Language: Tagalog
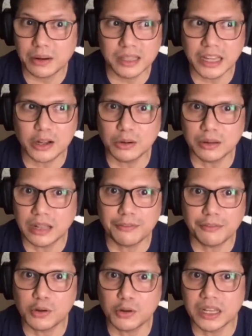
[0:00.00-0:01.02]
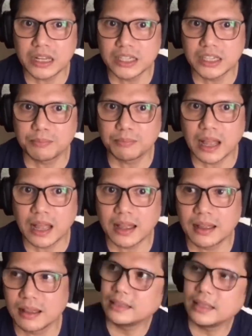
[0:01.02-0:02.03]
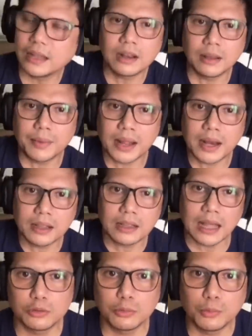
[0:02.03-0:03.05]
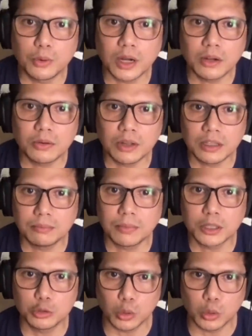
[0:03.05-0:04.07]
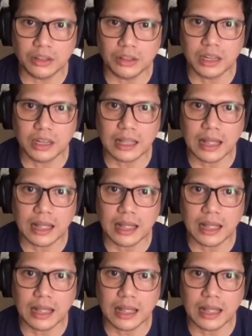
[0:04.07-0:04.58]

Pero hindi ko, never ko inisip na, ganda nun na, ah, parang subukan ko matutunan sa